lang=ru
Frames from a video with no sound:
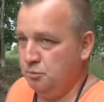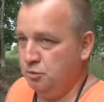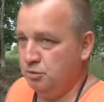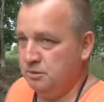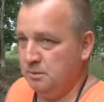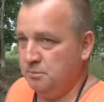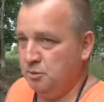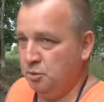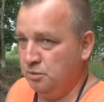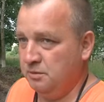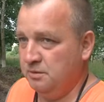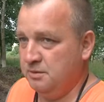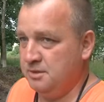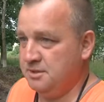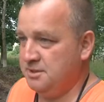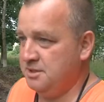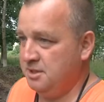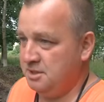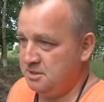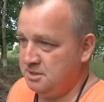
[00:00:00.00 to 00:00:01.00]
будут оборудованы
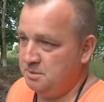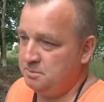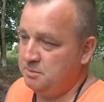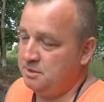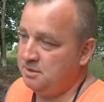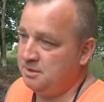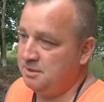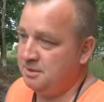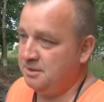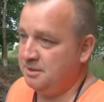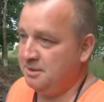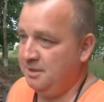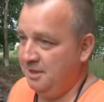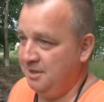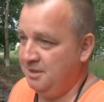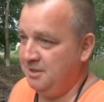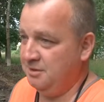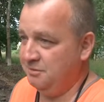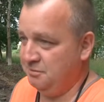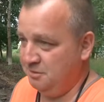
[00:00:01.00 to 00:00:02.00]
съездами
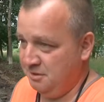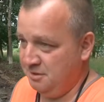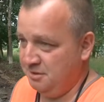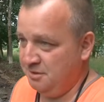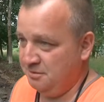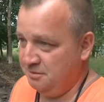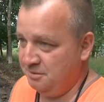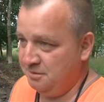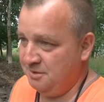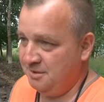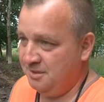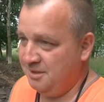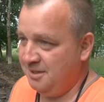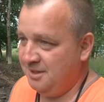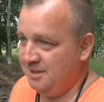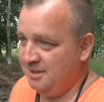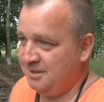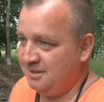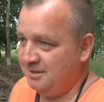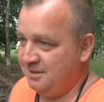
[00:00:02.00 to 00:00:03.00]
для инвалидов,
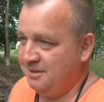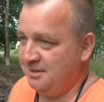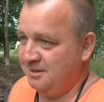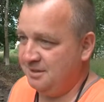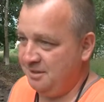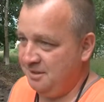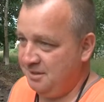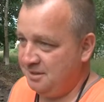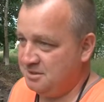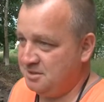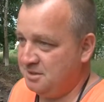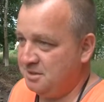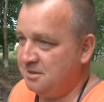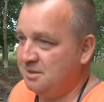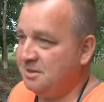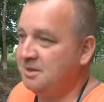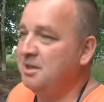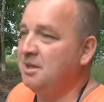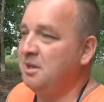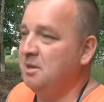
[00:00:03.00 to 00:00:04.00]
для колясок.
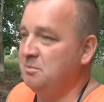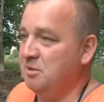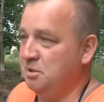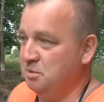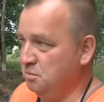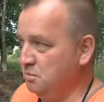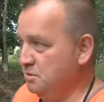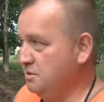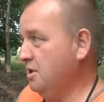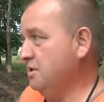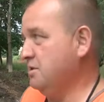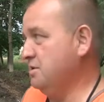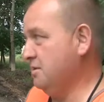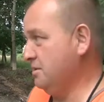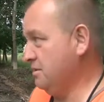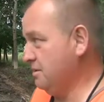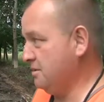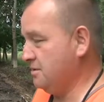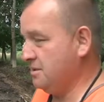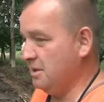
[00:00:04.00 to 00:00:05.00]
Поэтому здесь,
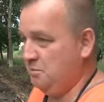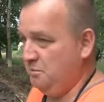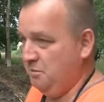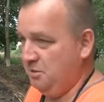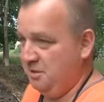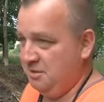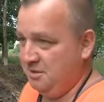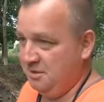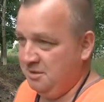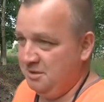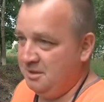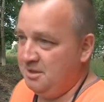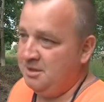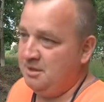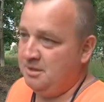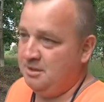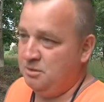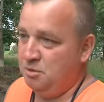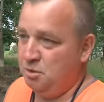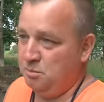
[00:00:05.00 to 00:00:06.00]
э, сами видите,
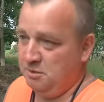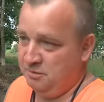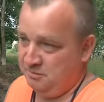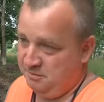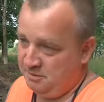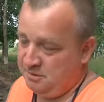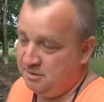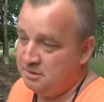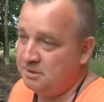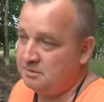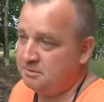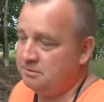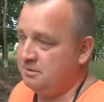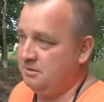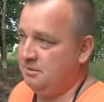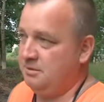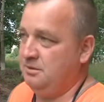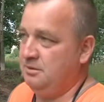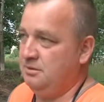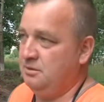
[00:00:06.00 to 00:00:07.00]
и дом инвалидов,
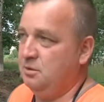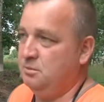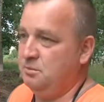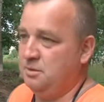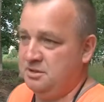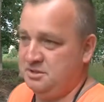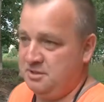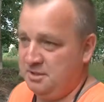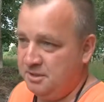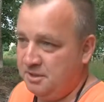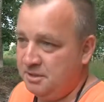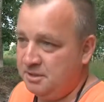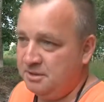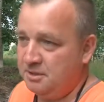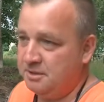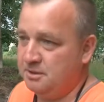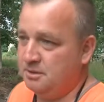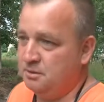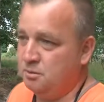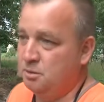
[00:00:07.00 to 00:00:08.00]
и дом
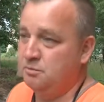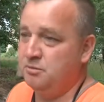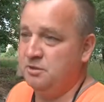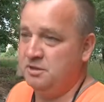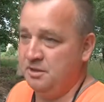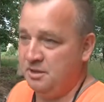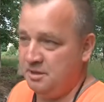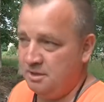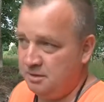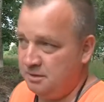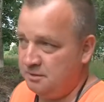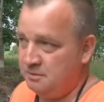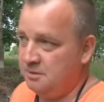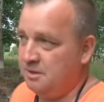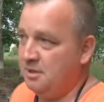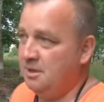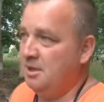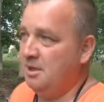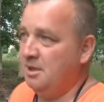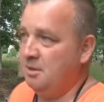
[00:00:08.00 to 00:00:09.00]
престарелых, и дом ветеранов.
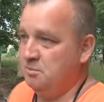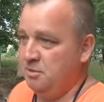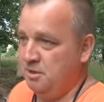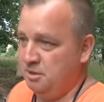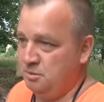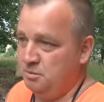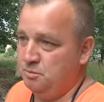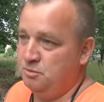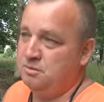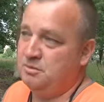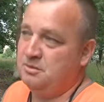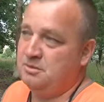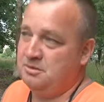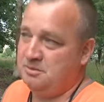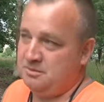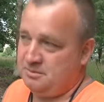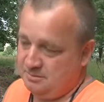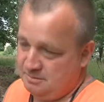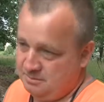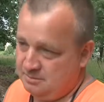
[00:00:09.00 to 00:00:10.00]
Поэтому
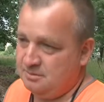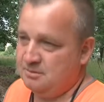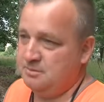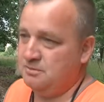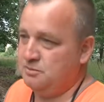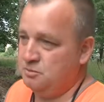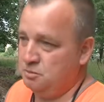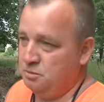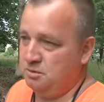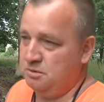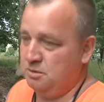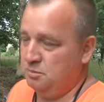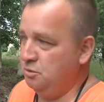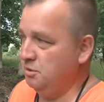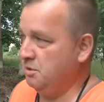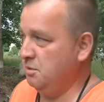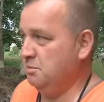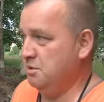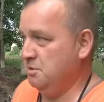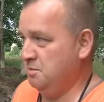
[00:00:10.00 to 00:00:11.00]
все это
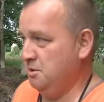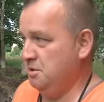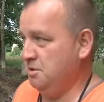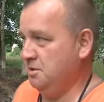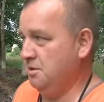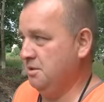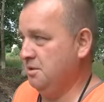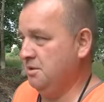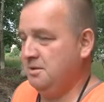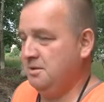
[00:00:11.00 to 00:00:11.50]
будет обеспечено.